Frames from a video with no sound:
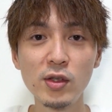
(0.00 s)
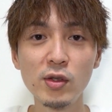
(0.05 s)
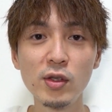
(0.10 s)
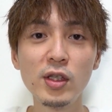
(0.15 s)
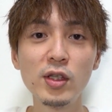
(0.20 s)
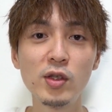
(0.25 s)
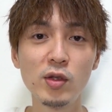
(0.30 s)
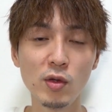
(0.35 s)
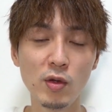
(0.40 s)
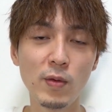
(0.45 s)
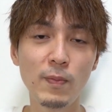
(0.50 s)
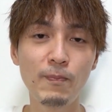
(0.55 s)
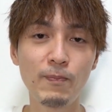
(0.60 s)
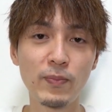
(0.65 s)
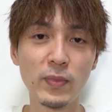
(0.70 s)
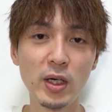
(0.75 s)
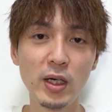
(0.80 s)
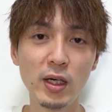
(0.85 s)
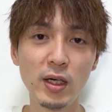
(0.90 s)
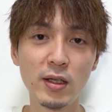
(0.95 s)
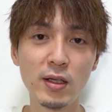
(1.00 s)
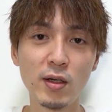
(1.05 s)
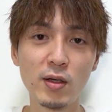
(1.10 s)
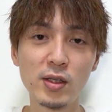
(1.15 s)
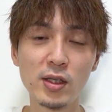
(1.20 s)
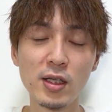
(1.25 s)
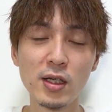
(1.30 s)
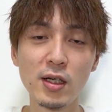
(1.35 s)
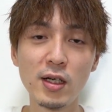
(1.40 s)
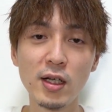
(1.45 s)
イーツを、たくさん
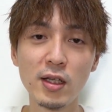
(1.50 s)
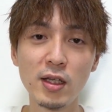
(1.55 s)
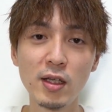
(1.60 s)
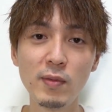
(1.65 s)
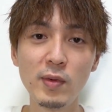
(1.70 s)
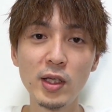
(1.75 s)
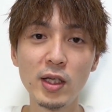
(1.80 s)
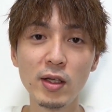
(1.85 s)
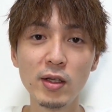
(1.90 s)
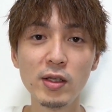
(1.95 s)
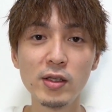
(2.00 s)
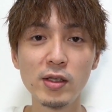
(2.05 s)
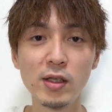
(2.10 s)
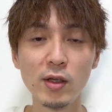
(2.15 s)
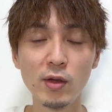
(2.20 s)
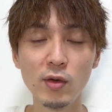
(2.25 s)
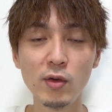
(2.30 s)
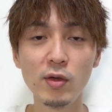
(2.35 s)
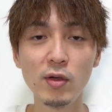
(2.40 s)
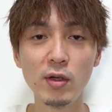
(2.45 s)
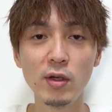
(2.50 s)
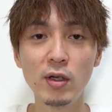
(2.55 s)
買ってみたんですけど、